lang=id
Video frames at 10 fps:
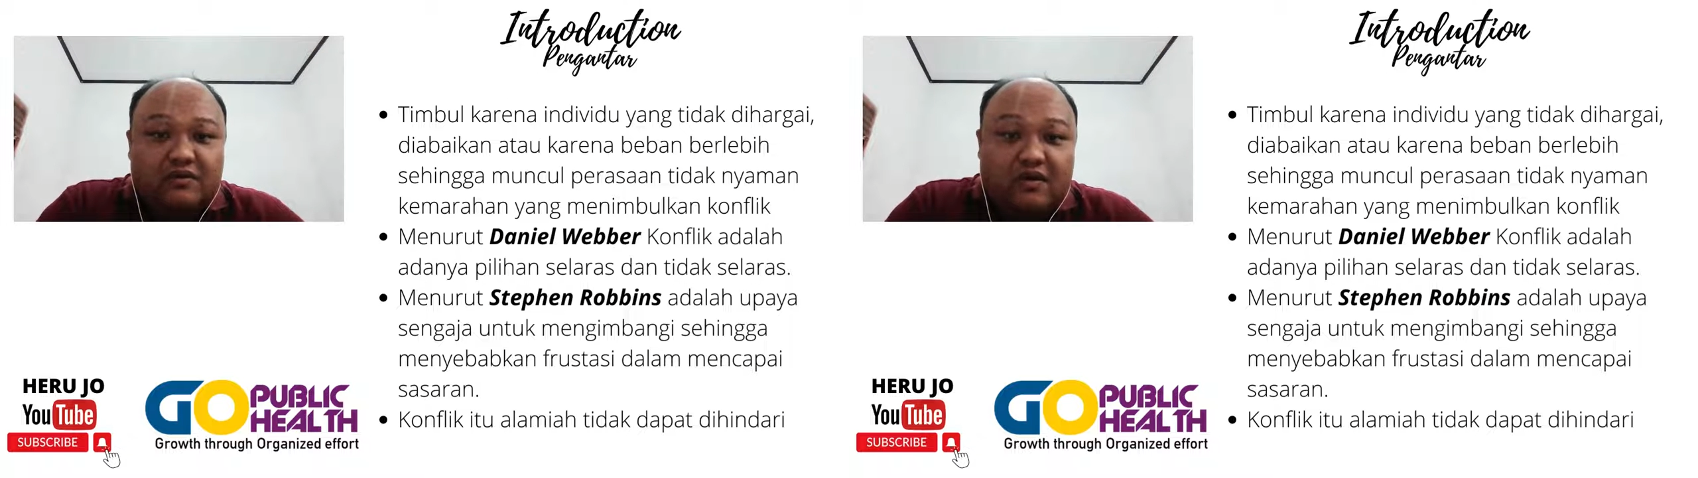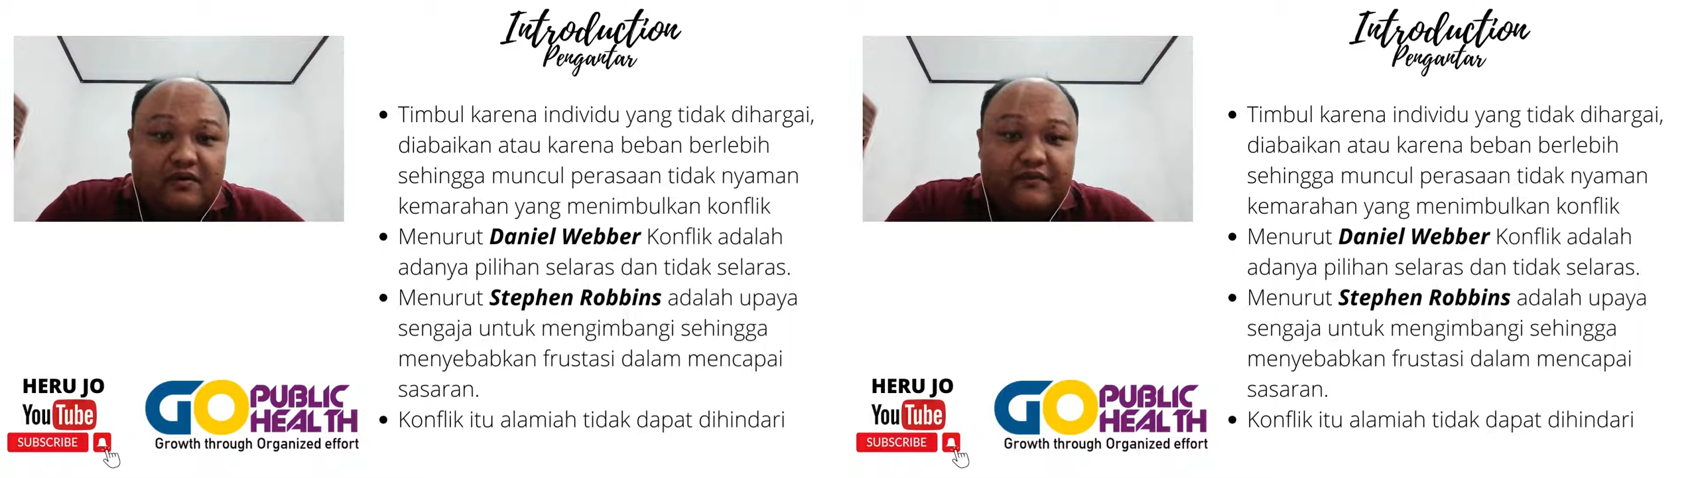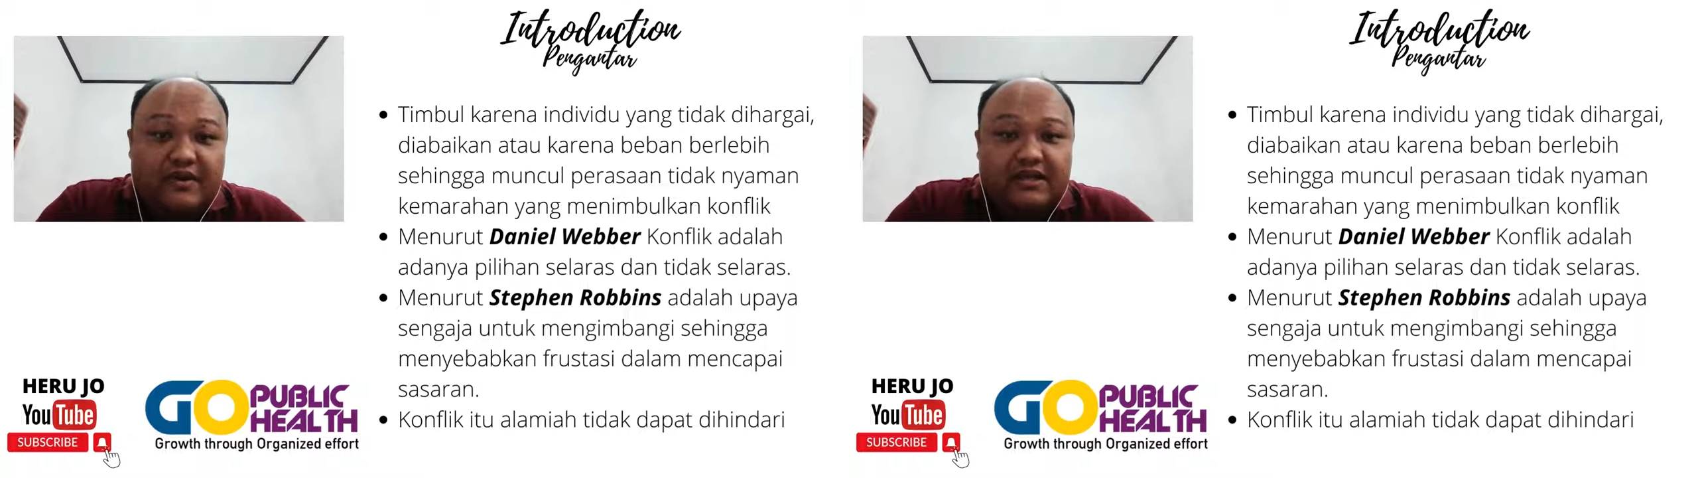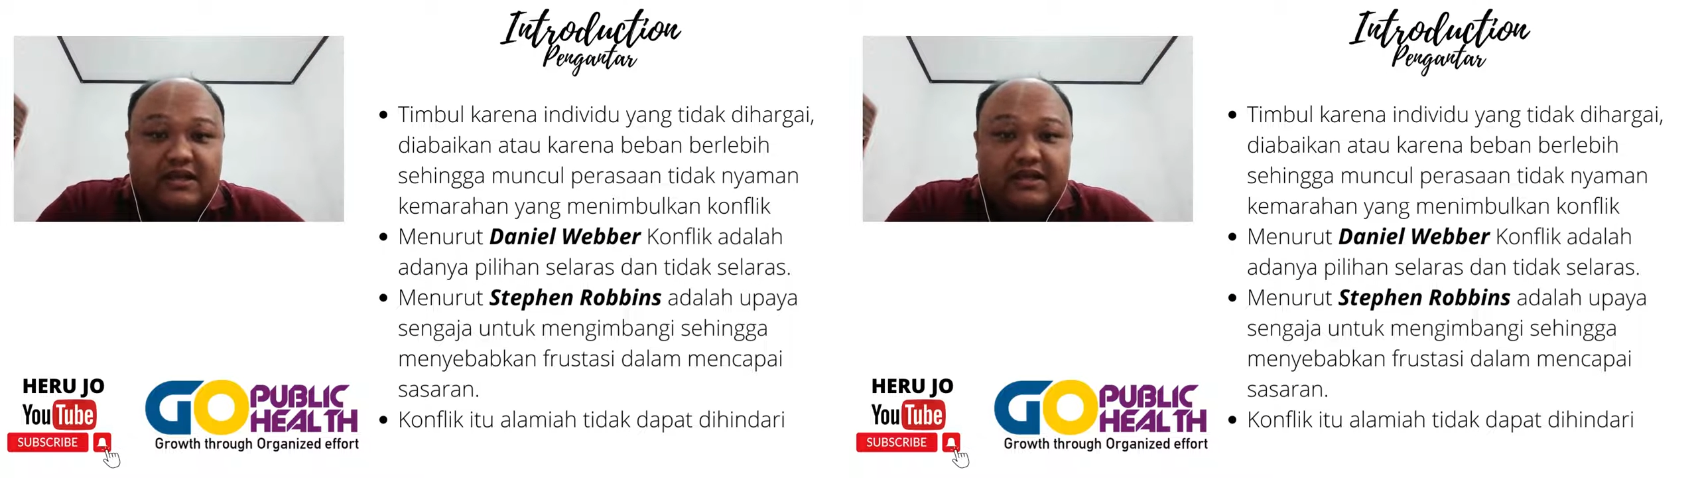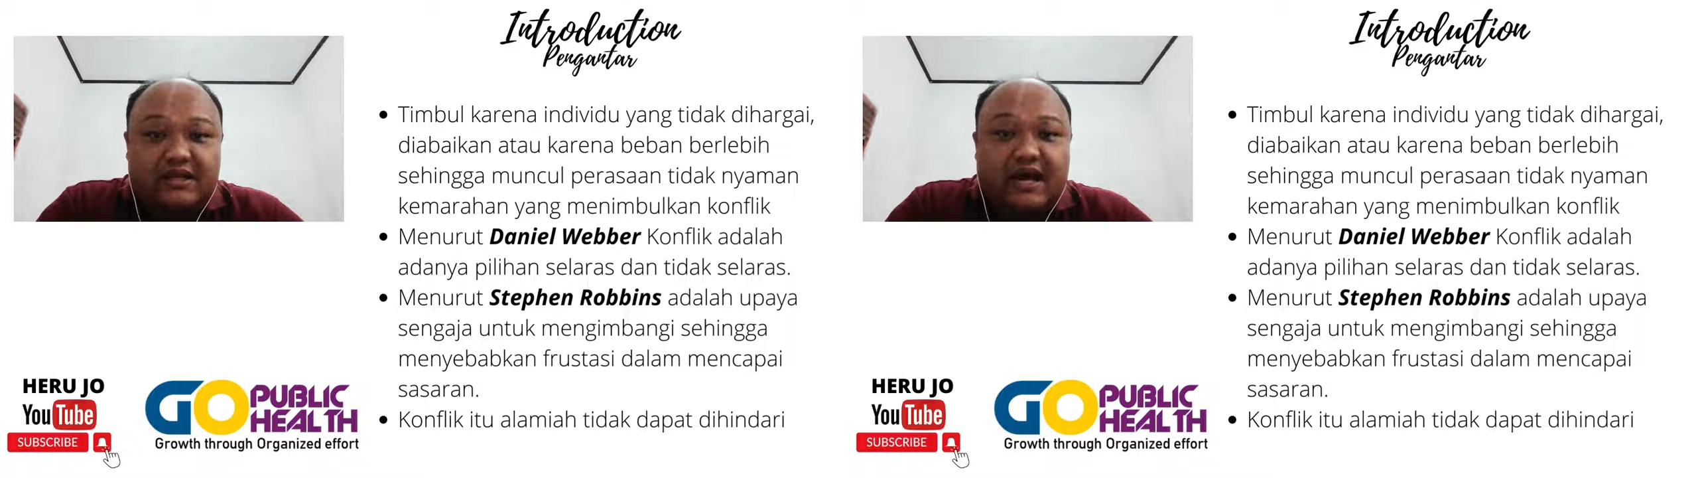atau
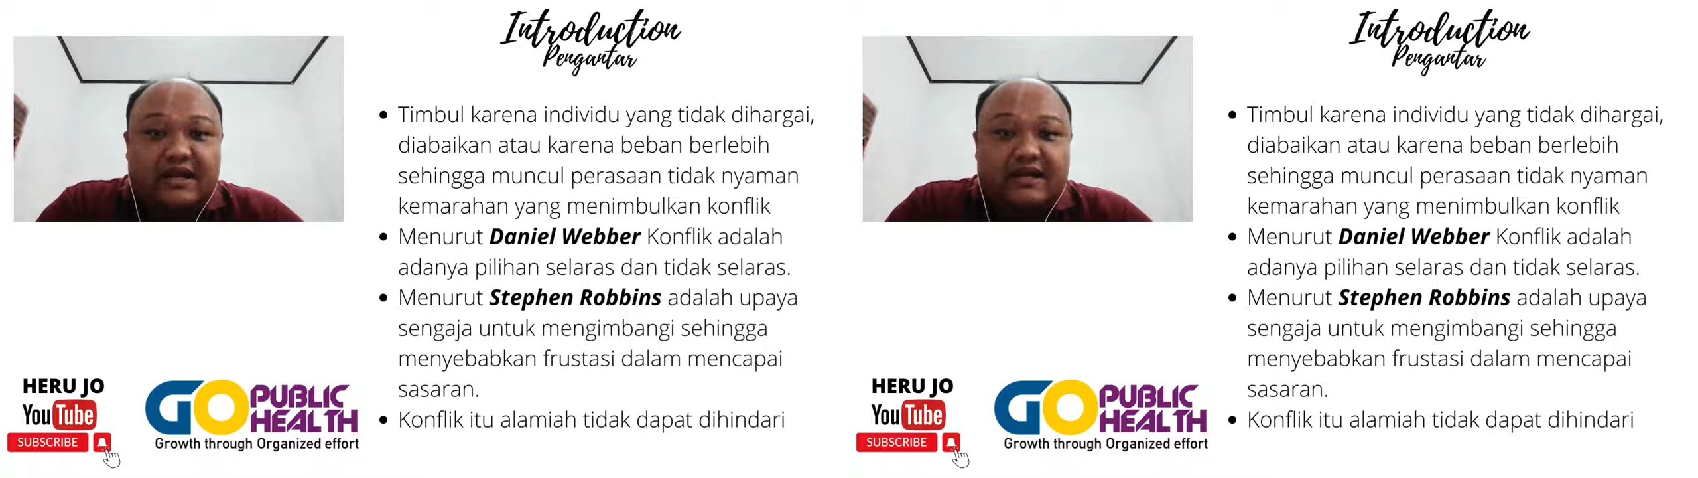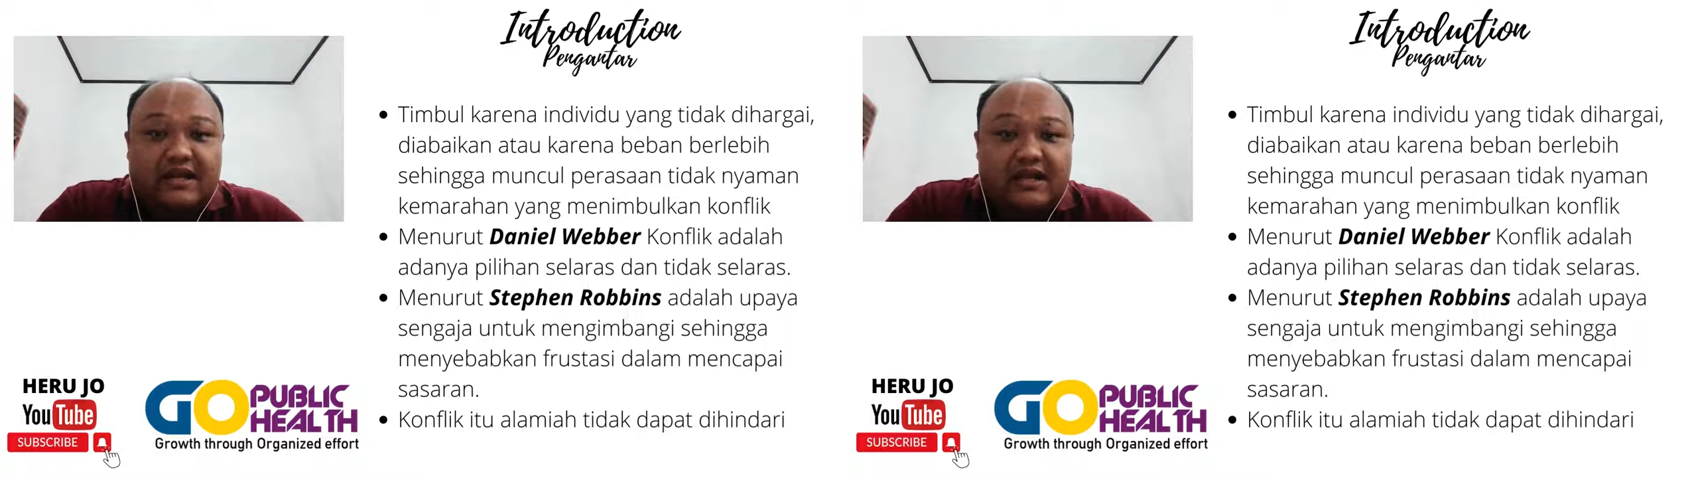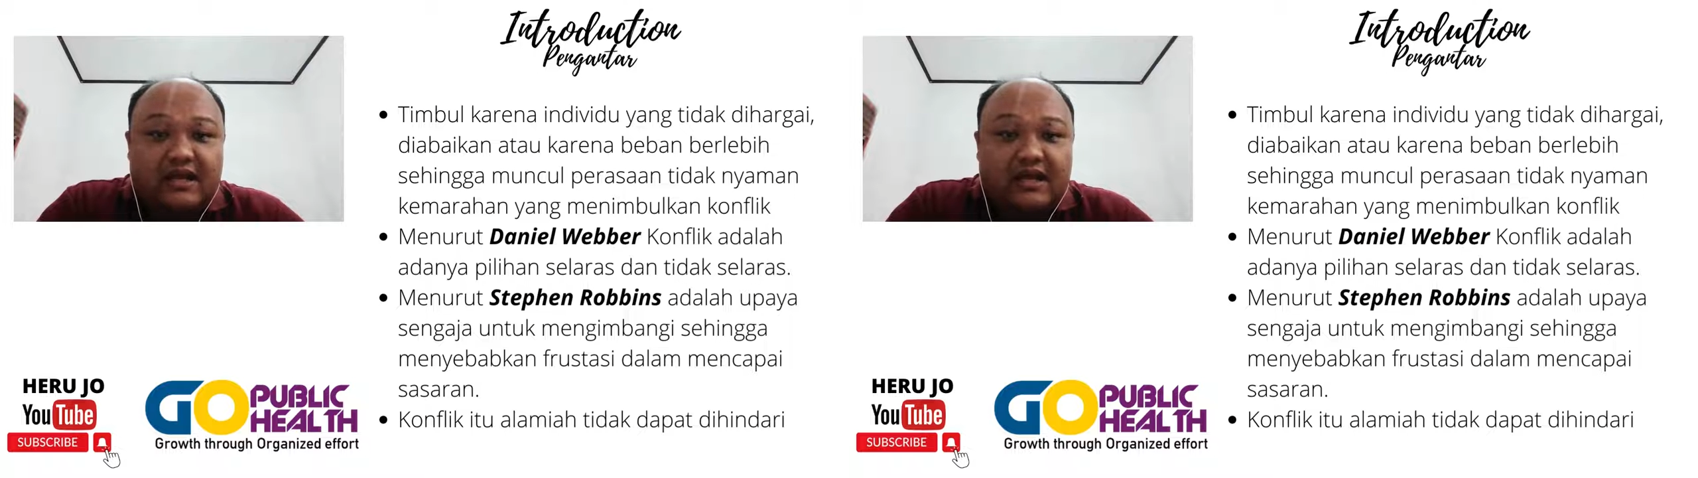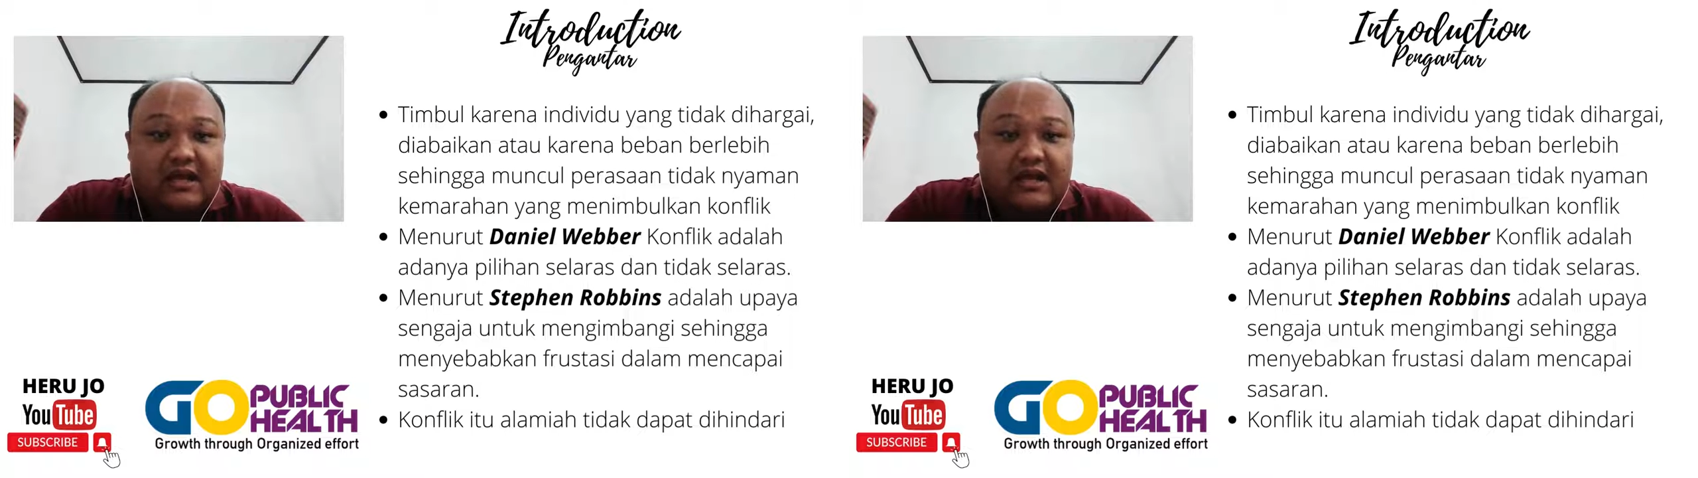konflik ini karena